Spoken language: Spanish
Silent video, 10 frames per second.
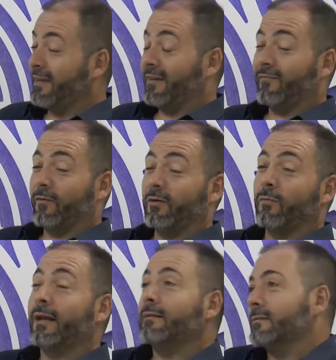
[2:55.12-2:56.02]
Bueno,
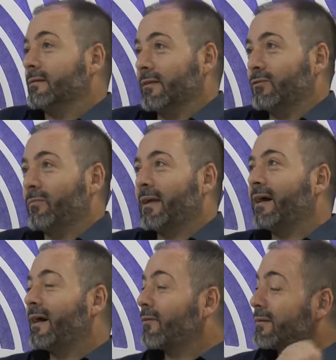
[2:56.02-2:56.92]
igual eh, yo me
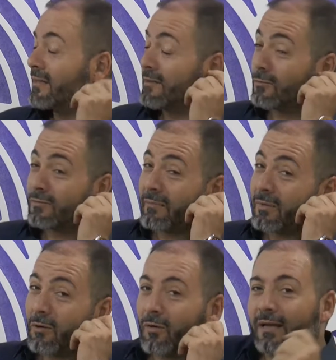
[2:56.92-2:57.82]
agarro a esa excusa,
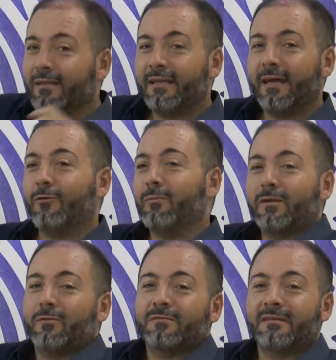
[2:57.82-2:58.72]
pero hoy en día los
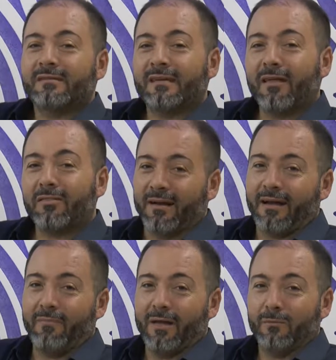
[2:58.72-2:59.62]
métodos de enseñanza han
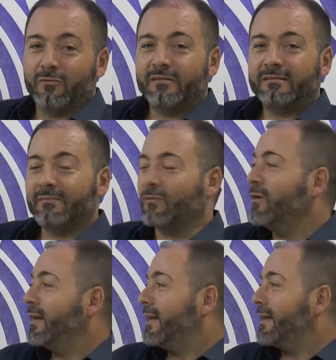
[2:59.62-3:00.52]
cambiado muchísimo.
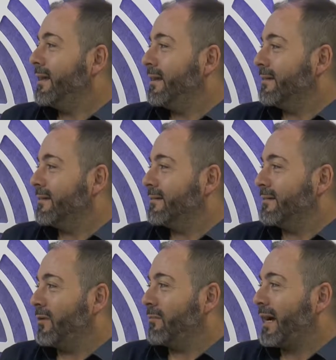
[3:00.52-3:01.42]
Y,
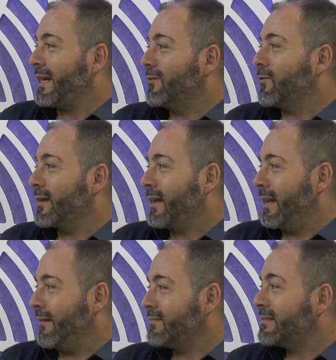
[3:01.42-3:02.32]
me imagino que
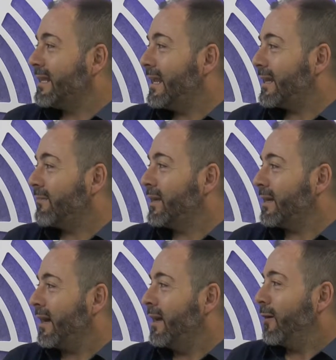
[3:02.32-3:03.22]
la física y la
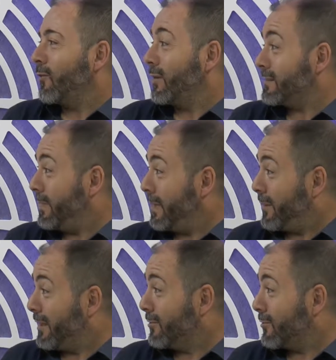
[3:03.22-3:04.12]
química, con
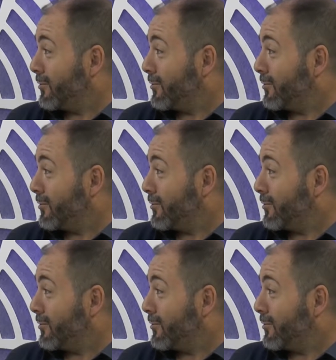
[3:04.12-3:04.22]
experimentos,